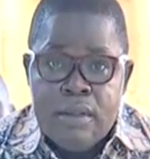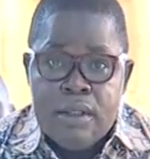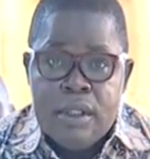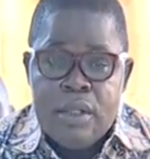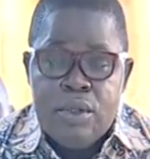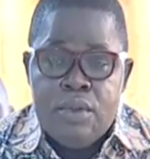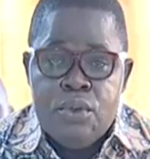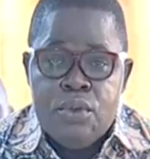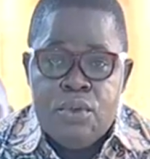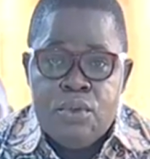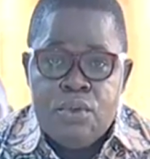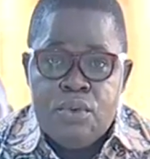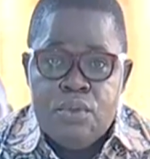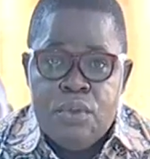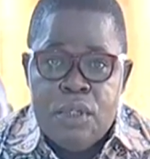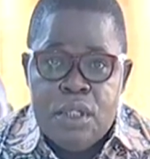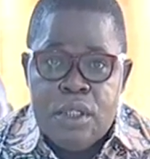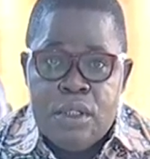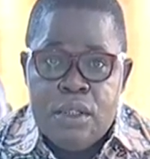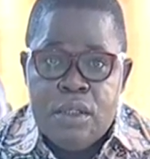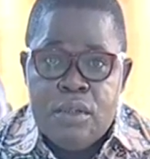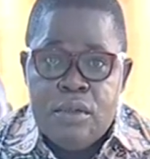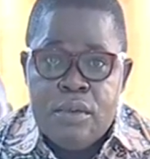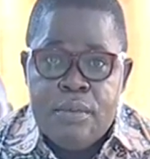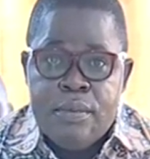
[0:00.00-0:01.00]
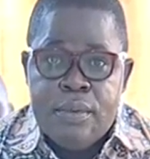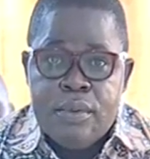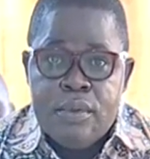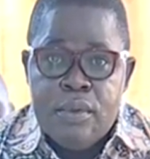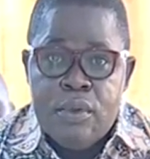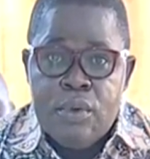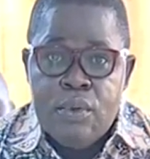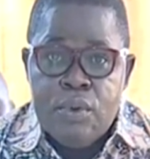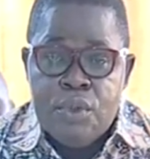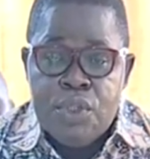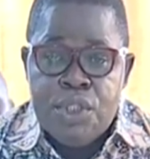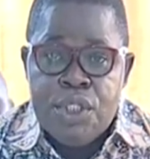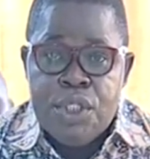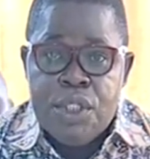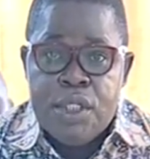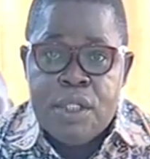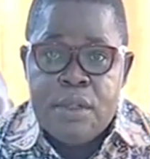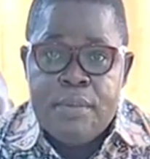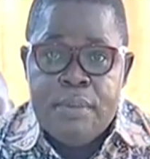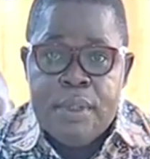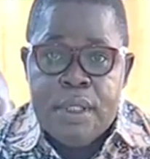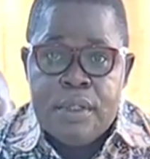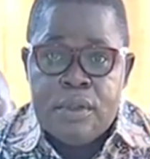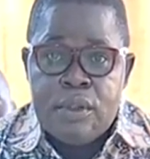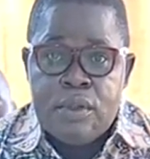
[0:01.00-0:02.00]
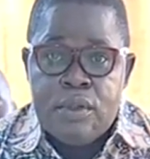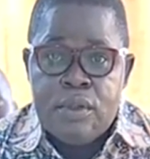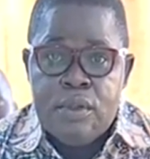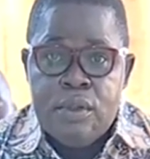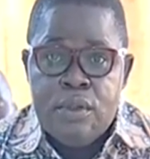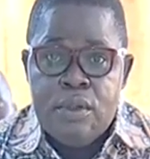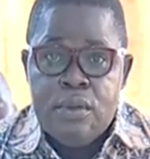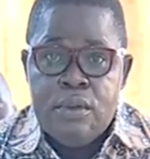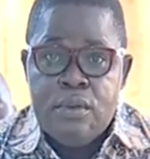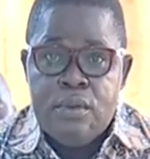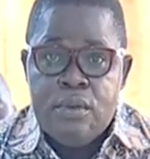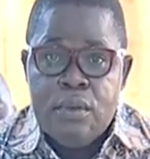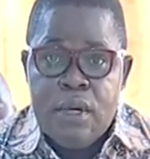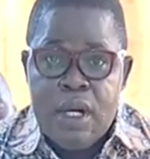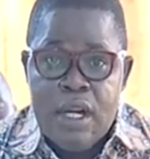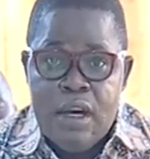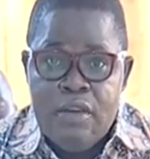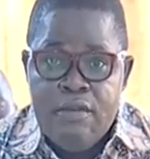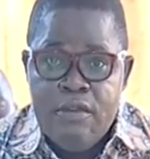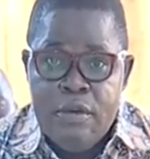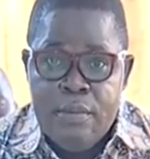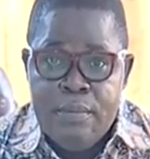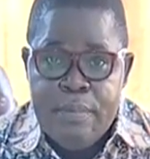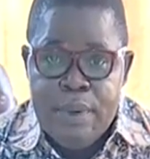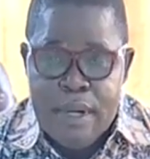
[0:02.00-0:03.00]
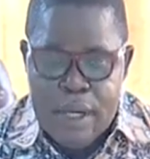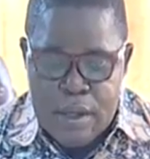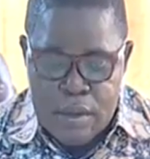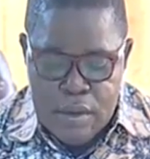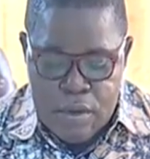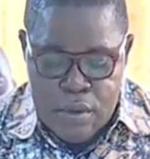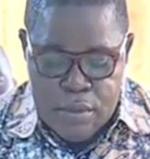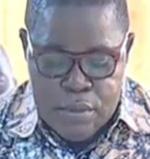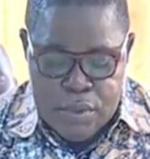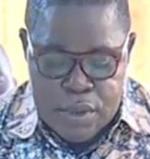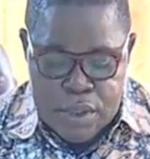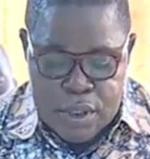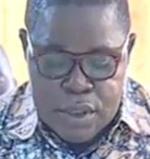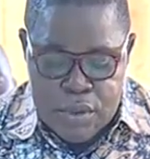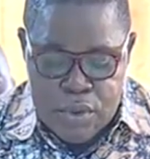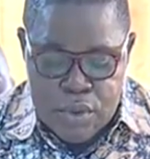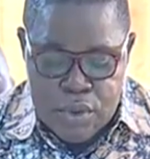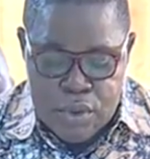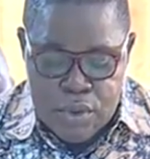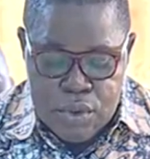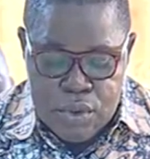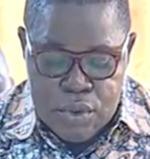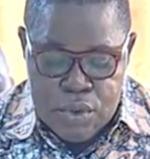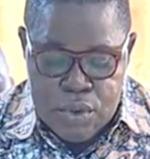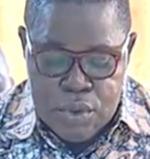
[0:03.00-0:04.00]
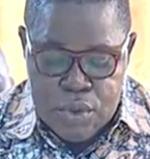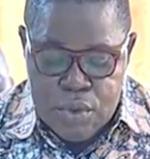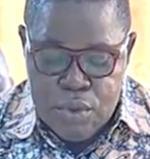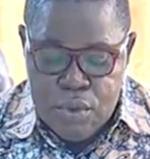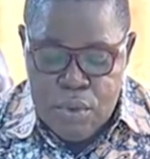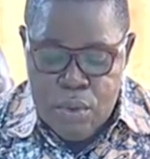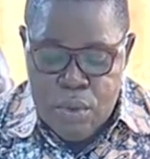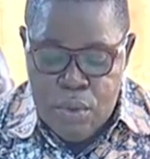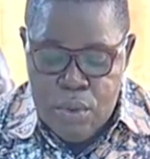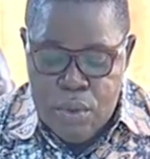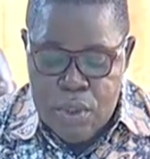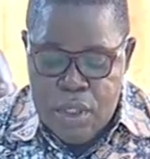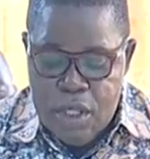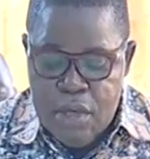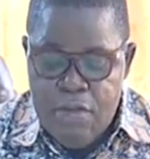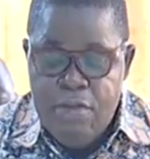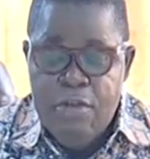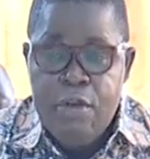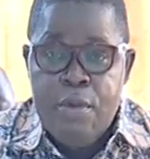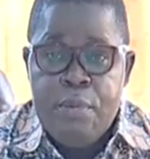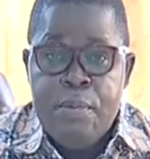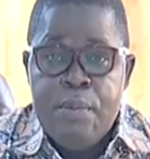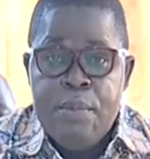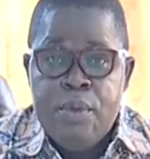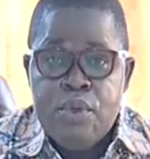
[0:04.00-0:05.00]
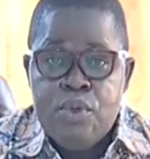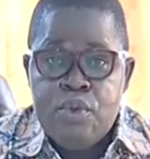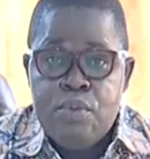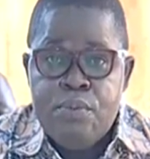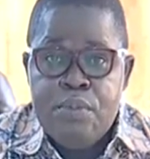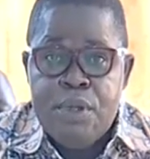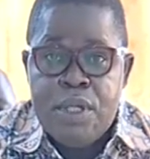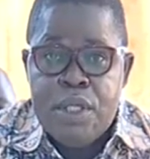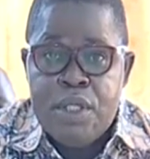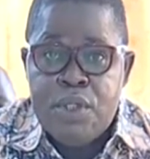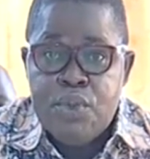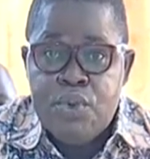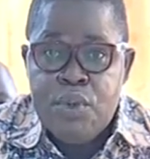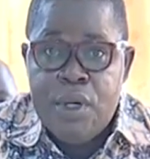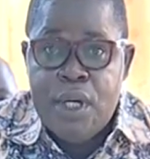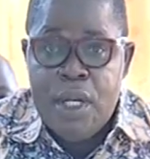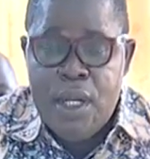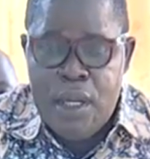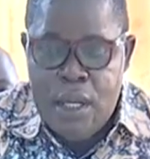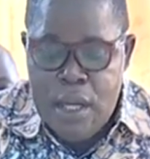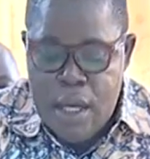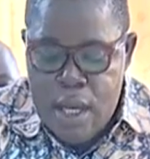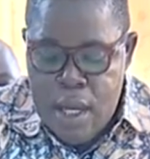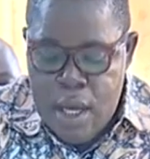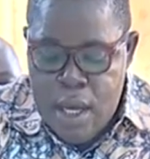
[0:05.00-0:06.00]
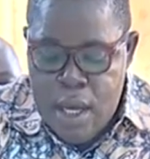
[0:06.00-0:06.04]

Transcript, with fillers: C'est une suite logique parce que nous ne l'avons pas commencé aujourd'hui sur le développement spirituel